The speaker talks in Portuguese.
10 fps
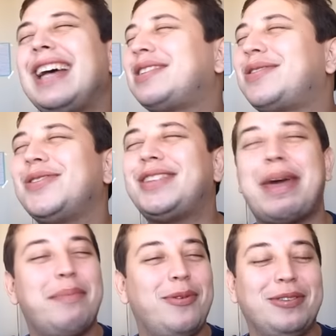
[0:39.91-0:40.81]
assunto
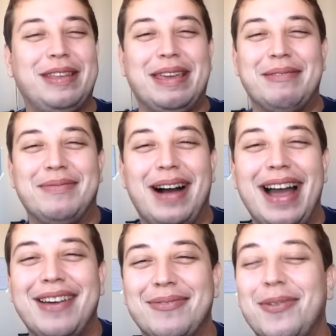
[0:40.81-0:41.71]
é bom
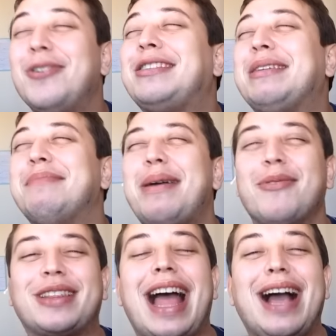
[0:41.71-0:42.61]
demais. Um monte
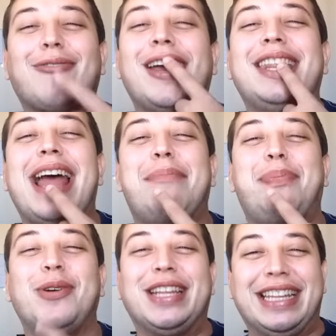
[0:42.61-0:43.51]
mesmo eu tava com ele na
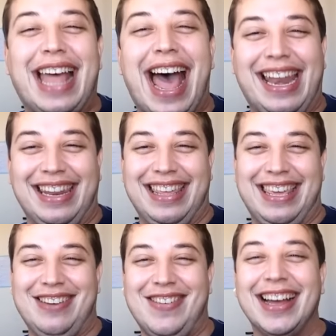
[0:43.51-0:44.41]
ponta da
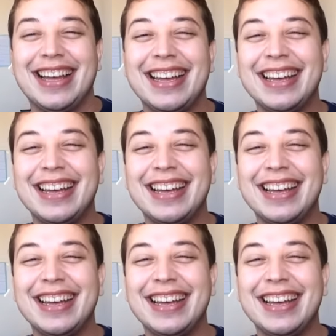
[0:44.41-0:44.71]
língua.